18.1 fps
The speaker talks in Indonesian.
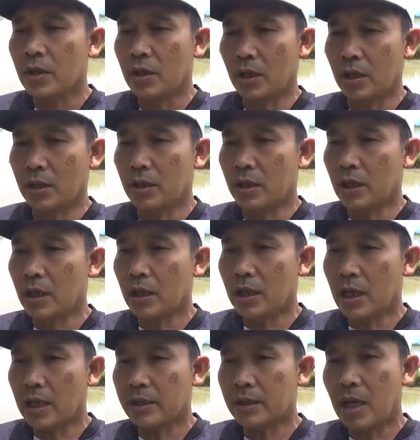
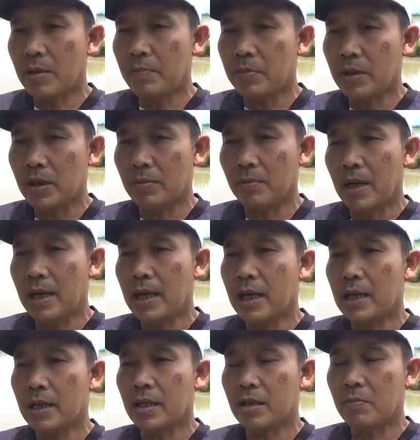itik dan sapi,
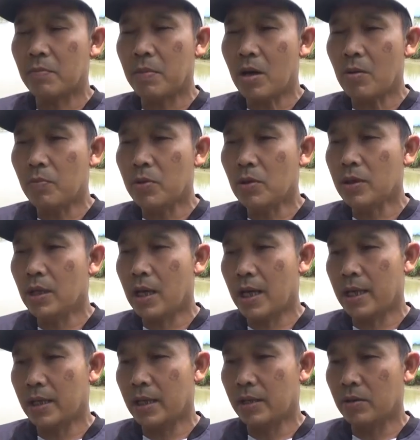malah kerbau pun
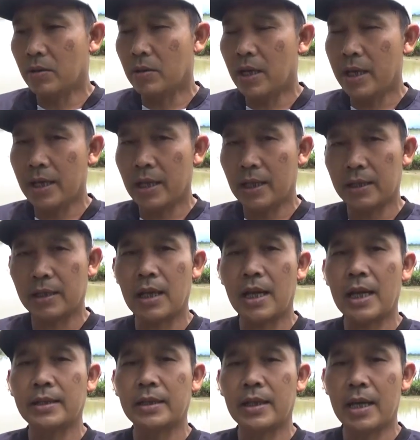ada juga yang
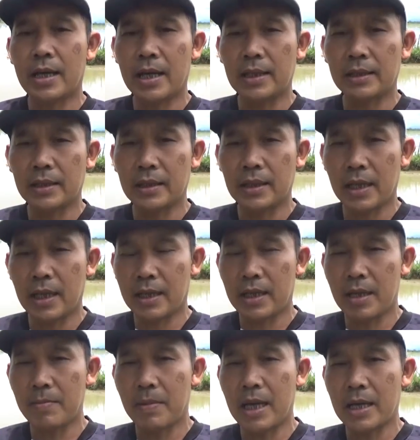ketelantaran
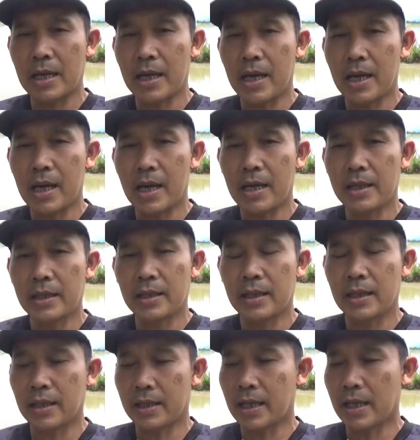tidak ada makan
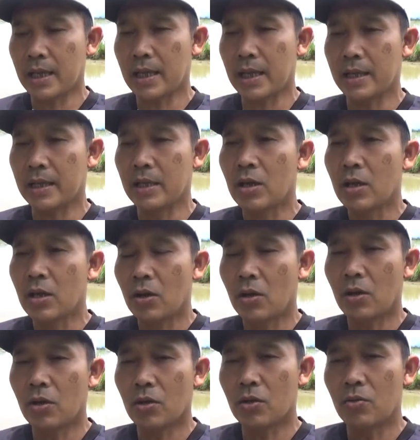dikarenakan
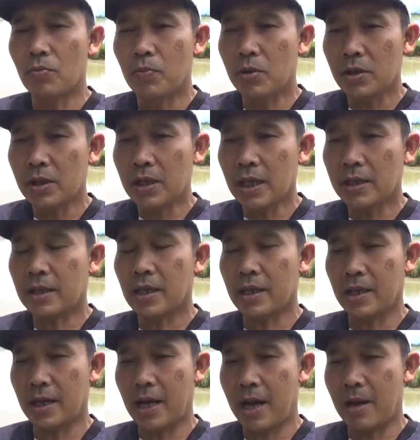oh, rumputnya
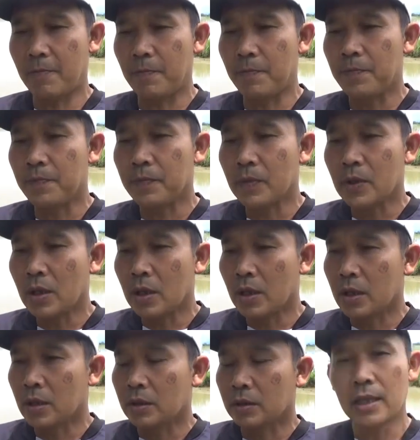terendam.
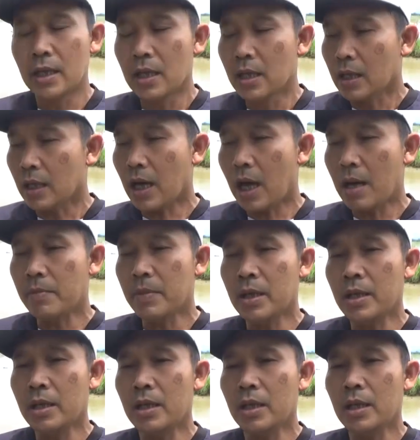
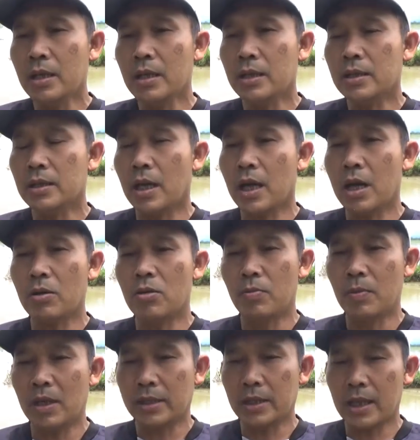Kami
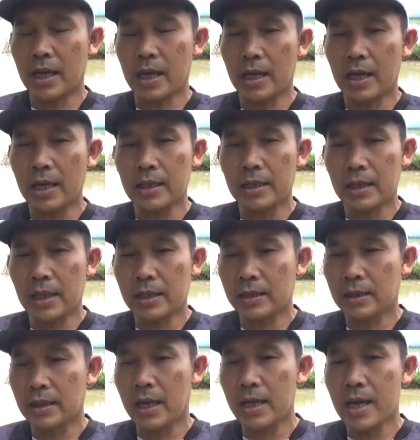selaku masyarakat
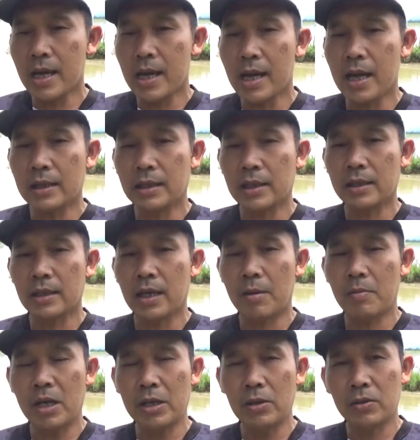dan saya atas
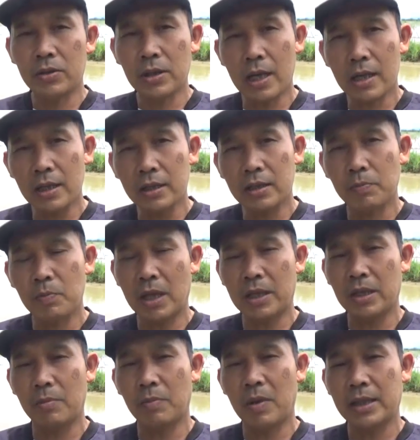nama Yuzarlis
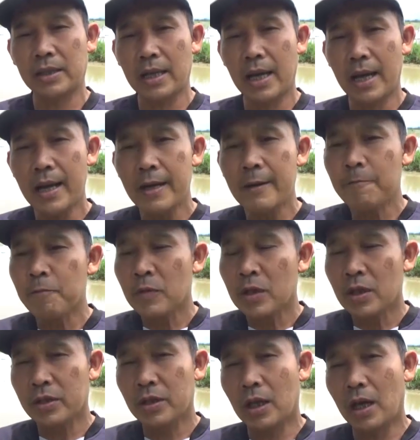Patipasa
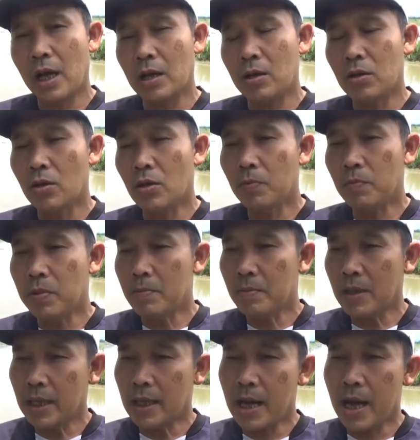selaku
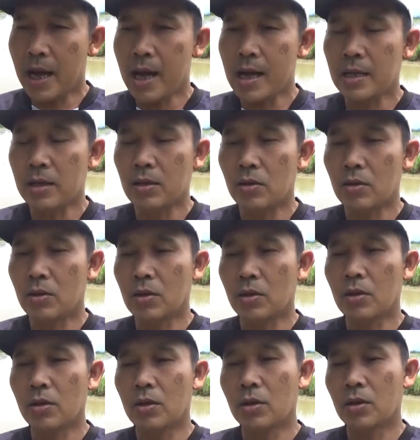pemegang
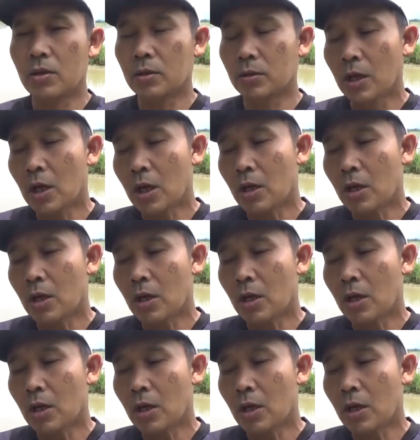oh,